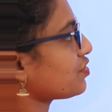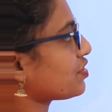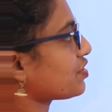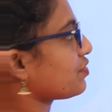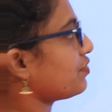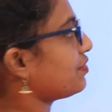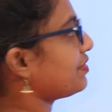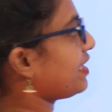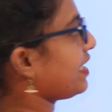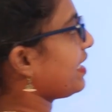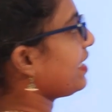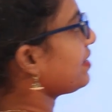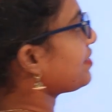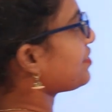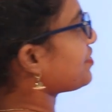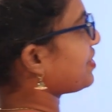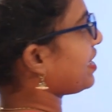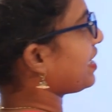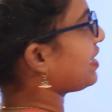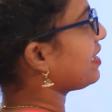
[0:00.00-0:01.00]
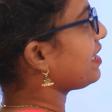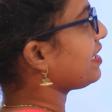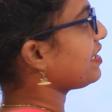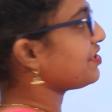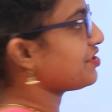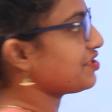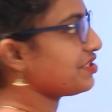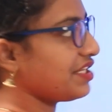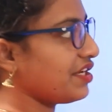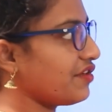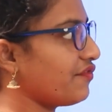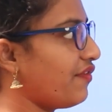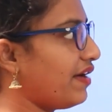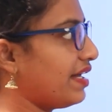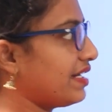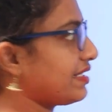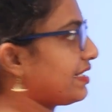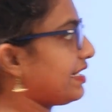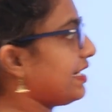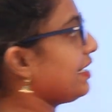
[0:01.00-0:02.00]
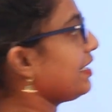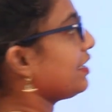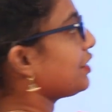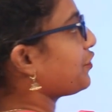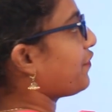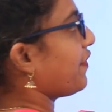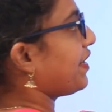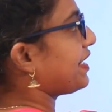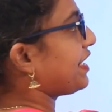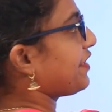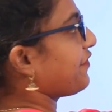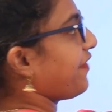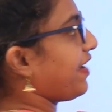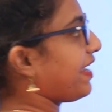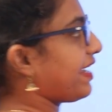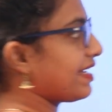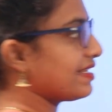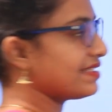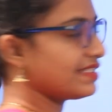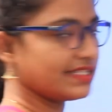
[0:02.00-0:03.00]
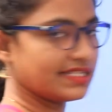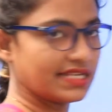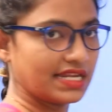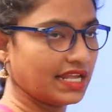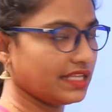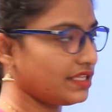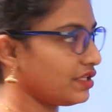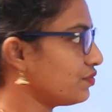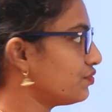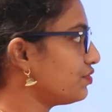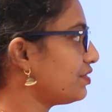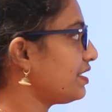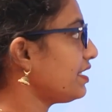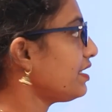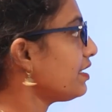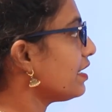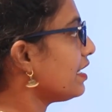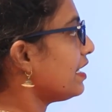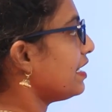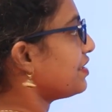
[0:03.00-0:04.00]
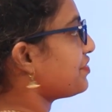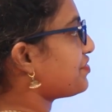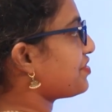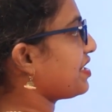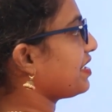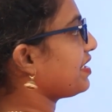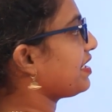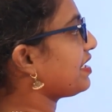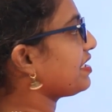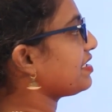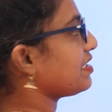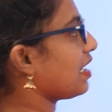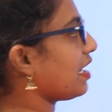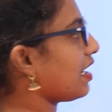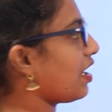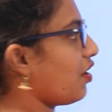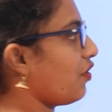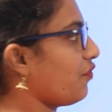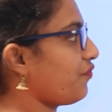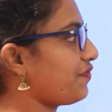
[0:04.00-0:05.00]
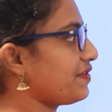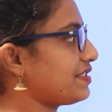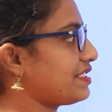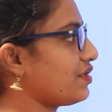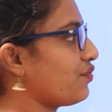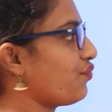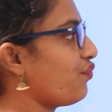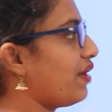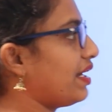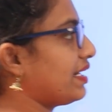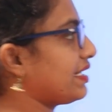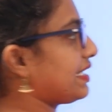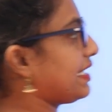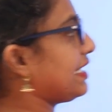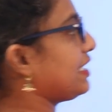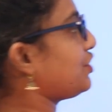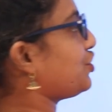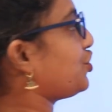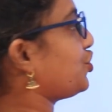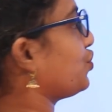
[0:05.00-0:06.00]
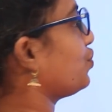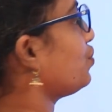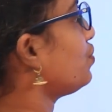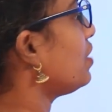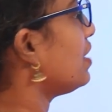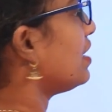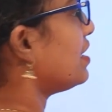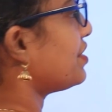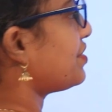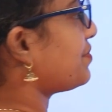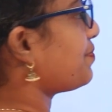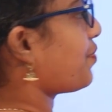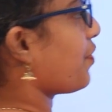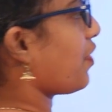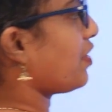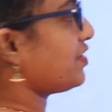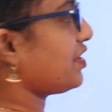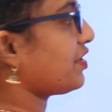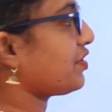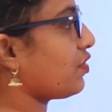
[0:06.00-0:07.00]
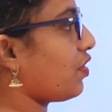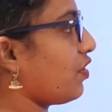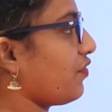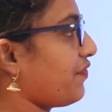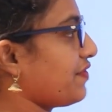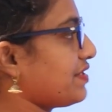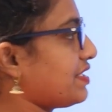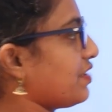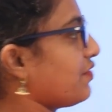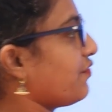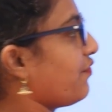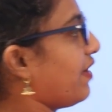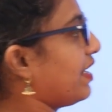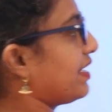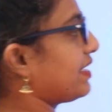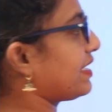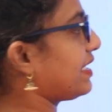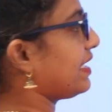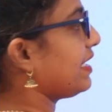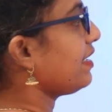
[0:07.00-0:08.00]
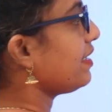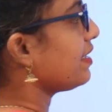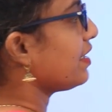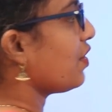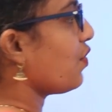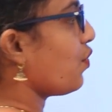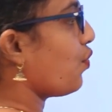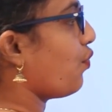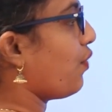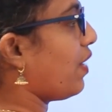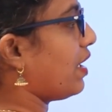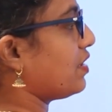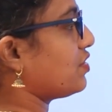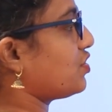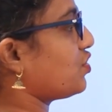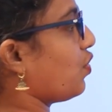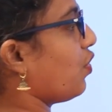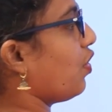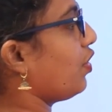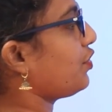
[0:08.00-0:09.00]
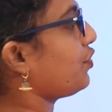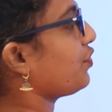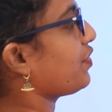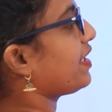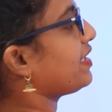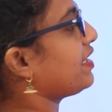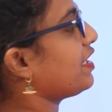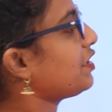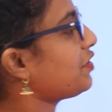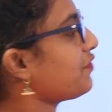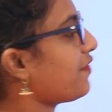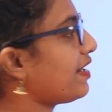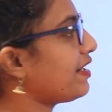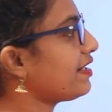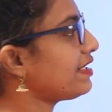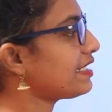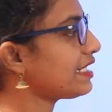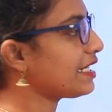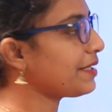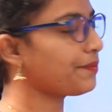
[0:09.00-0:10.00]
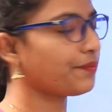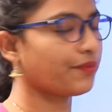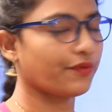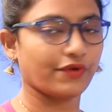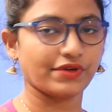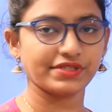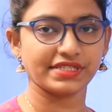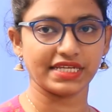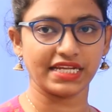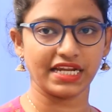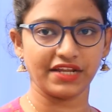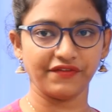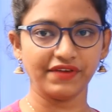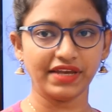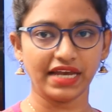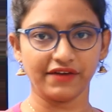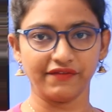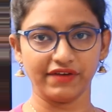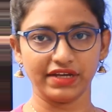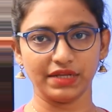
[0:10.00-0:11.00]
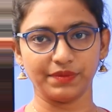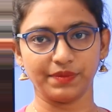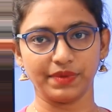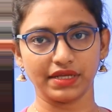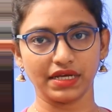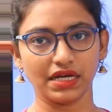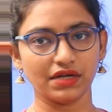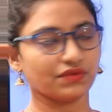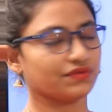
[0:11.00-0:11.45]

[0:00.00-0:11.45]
చూసుకుంటే ట్రైనీ ఇంజనీర్ వన్కి ట్వంటీ వేకెన్సీస్ అనేది ఉంది ట్రైనీ ఆఫీసర్ వన్కి టూ ప్రాజెక్ట్ ఆఫీసర్ వన్కి వన్ సో ఆల్ టుగెదర్ ట్వంటీ త్రీ పోస్ట్ అనేవి అవైలబుల్గా